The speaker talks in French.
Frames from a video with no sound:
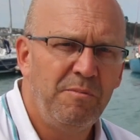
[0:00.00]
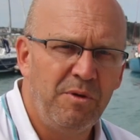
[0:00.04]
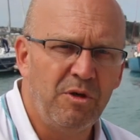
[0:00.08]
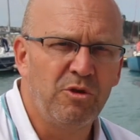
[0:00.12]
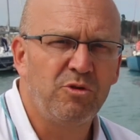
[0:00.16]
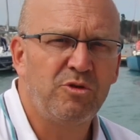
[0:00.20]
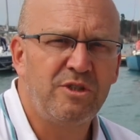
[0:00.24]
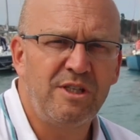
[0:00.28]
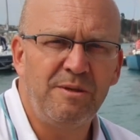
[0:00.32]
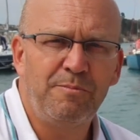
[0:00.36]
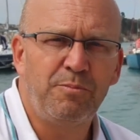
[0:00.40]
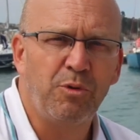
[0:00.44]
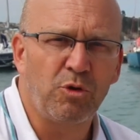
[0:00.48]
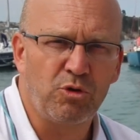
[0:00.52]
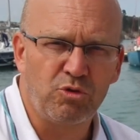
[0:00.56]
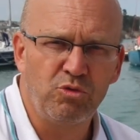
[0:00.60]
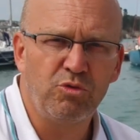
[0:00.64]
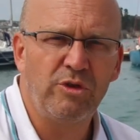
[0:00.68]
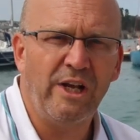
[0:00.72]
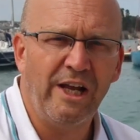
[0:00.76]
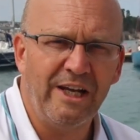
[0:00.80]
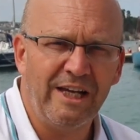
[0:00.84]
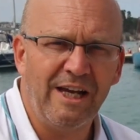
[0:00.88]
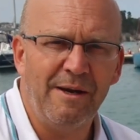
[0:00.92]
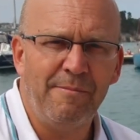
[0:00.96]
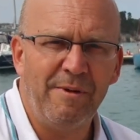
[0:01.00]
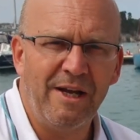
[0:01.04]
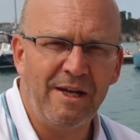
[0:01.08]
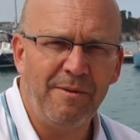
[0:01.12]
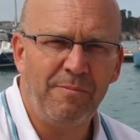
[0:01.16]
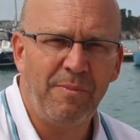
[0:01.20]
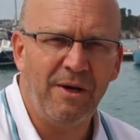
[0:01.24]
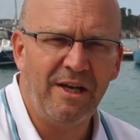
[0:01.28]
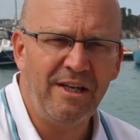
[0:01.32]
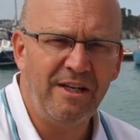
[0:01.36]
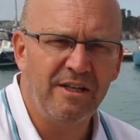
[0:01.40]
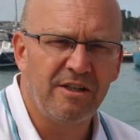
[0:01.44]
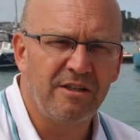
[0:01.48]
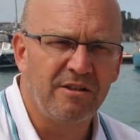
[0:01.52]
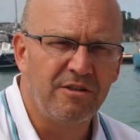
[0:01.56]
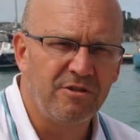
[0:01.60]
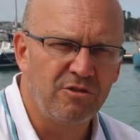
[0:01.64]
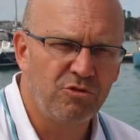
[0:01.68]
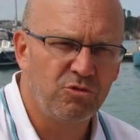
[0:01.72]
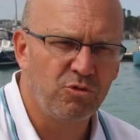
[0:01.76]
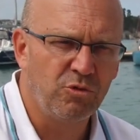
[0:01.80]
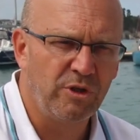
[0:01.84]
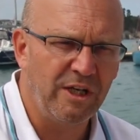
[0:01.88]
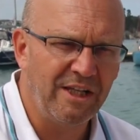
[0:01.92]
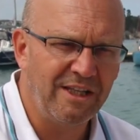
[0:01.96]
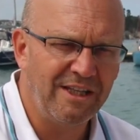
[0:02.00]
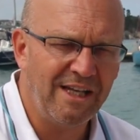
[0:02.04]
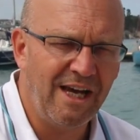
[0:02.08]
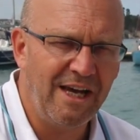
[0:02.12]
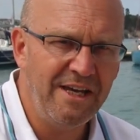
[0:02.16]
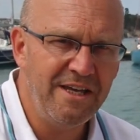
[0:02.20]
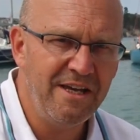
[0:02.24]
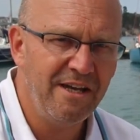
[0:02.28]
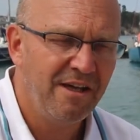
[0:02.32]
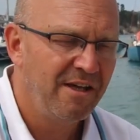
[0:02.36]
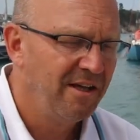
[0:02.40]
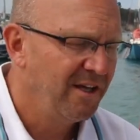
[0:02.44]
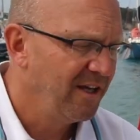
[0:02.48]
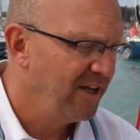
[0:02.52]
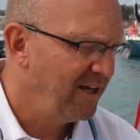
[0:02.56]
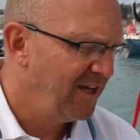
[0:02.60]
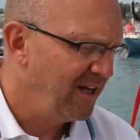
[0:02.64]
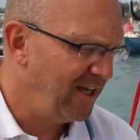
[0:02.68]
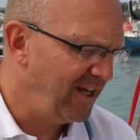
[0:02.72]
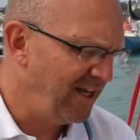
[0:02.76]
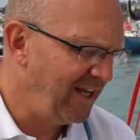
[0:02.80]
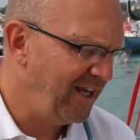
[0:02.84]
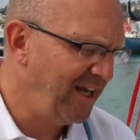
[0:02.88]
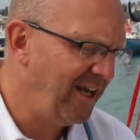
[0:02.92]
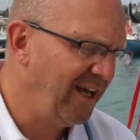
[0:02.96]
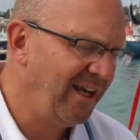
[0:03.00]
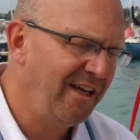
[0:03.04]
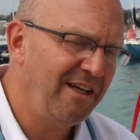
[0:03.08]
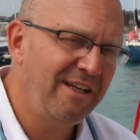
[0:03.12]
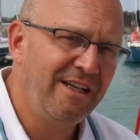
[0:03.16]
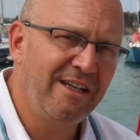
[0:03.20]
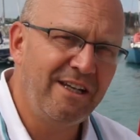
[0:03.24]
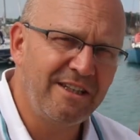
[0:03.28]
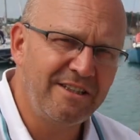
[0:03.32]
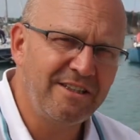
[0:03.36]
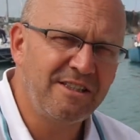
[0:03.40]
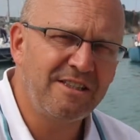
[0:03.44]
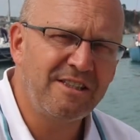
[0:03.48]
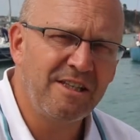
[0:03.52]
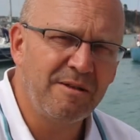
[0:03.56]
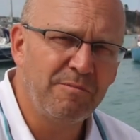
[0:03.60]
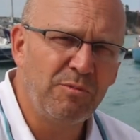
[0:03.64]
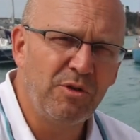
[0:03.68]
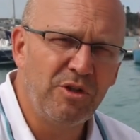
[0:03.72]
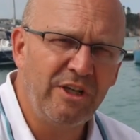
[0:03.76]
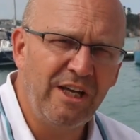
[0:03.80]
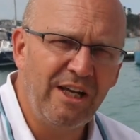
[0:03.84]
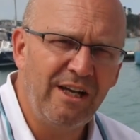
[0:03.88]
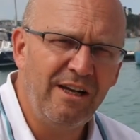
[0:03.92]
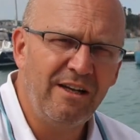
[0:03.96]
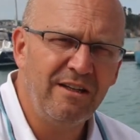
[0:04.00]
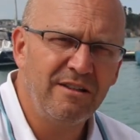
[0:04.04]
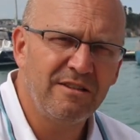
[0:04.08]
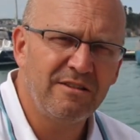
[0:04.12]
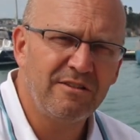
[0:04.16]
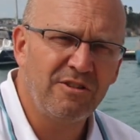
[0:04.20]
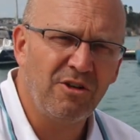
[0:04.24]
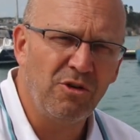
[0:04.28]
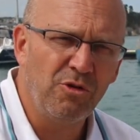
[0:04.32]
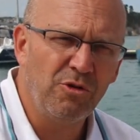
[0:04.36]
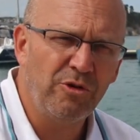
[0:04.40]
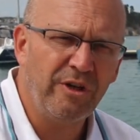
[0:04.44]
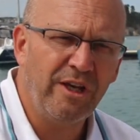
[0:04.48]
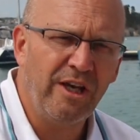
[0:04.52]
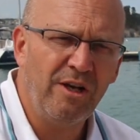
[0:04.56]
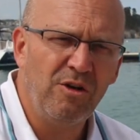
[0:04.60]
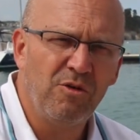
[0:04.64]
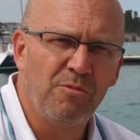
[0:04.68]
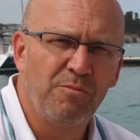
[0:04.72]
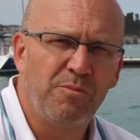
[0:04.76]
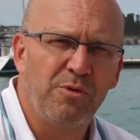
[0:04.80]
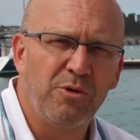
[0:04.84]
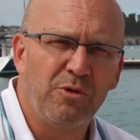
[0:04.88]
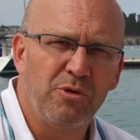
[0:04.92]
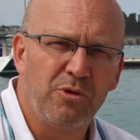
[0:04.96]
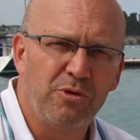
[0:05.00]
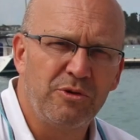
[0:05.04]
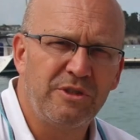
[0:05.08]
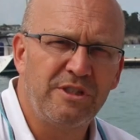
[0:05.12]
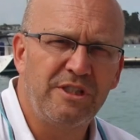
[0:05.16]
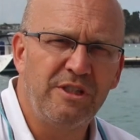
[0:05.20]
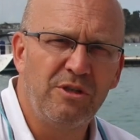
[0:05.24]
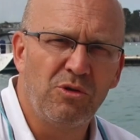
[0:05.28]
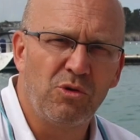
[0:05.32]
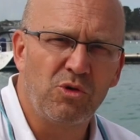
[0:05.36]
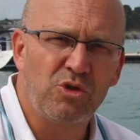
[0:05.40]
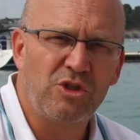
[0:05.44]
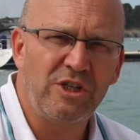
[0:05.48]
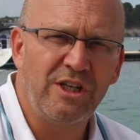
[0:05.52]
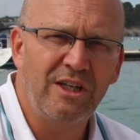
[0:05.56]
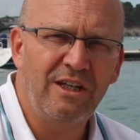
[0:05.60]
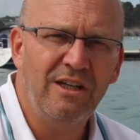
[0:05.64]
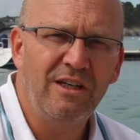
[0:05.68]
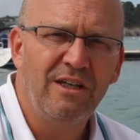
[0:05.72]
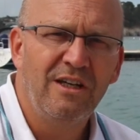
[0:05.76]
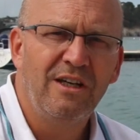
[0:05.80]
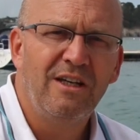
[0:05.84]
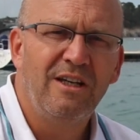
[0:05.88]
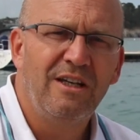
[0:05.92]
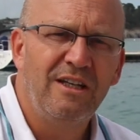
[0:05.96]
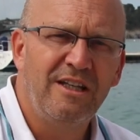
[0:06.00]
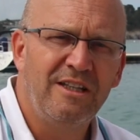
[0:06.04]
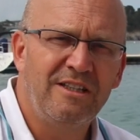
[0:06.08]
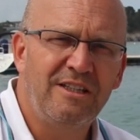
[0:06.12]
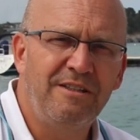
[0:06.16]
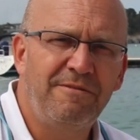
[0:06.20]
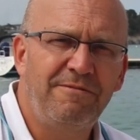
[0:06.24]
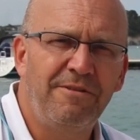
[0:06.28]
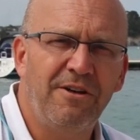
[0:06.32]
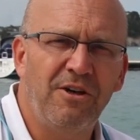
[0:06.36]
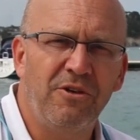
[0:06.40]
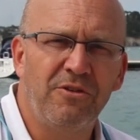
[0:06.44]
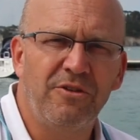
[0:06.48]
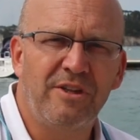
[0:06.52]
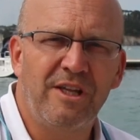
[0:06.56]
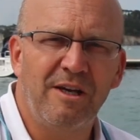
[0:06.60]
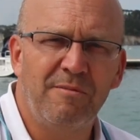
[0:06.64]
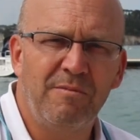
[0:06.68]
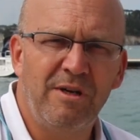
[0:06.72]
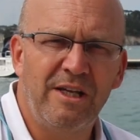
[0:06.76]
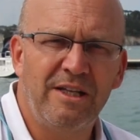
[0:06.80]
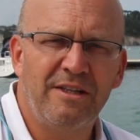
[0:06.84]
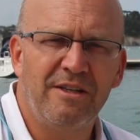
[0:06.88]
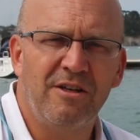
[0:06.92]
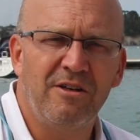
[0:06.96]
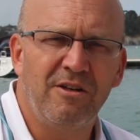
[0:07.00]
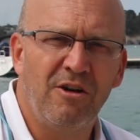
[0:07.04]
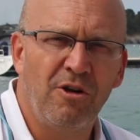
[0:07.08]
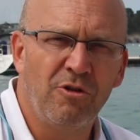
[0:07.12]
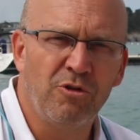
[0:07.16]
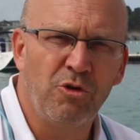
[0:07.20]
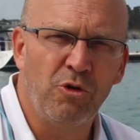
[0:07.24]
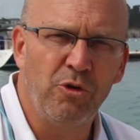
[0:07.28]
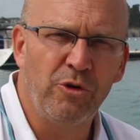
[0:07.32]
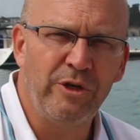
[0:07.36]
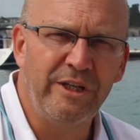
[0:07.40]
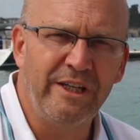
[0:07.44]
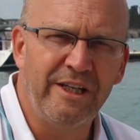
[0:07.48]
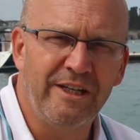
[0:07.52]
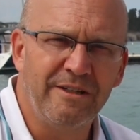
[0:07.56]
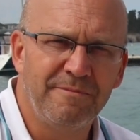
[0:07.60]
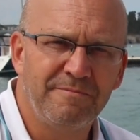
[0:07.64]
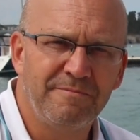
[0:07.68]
mais aussi pour toute la gamme iPad, toutes les tailles. Et il existe un modèle dans lequel on peut aussi loger les différentes tablettes Android.